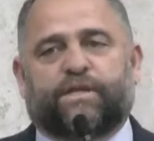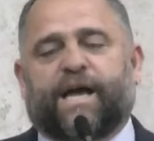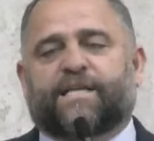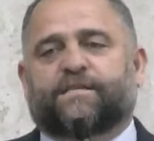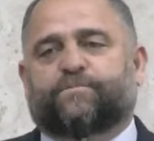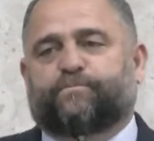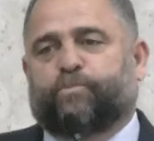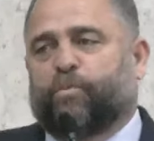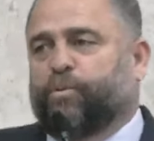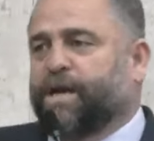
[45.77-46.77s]
das
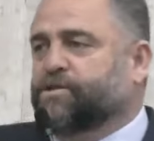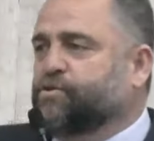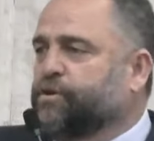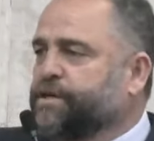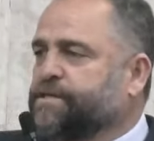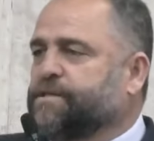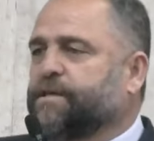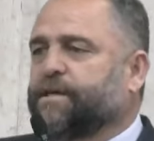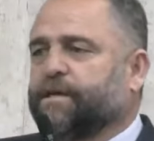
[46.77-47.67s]
populações